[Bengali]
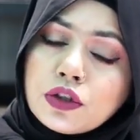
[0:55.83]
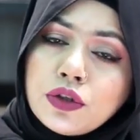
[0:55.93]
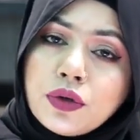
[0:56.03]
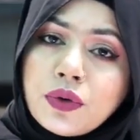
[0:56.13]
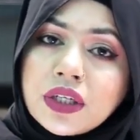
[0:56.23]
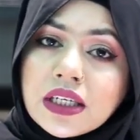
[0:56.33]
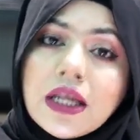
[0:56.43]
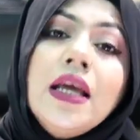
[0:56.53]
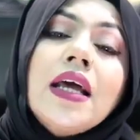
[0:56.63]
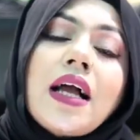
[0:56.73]
পছন্দ করেছেন
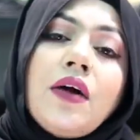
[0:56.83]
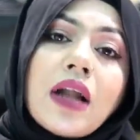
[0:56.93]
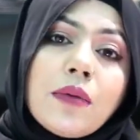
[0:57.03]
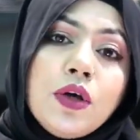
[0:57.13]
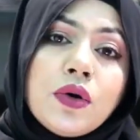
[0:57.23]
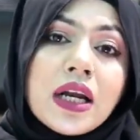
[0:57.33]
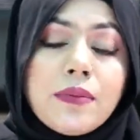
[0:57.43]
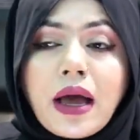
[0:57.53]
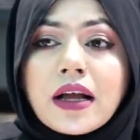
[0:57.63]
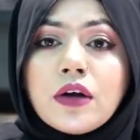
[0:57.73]
কারণ আমি
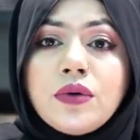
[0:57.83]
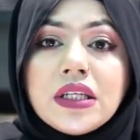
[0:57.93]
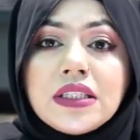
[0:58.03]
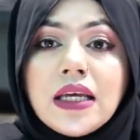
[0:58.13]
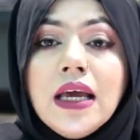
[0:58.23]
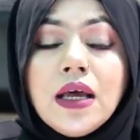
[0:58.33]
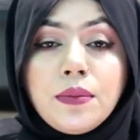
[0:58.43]
ওখানে ব্যাখ্যা করেছি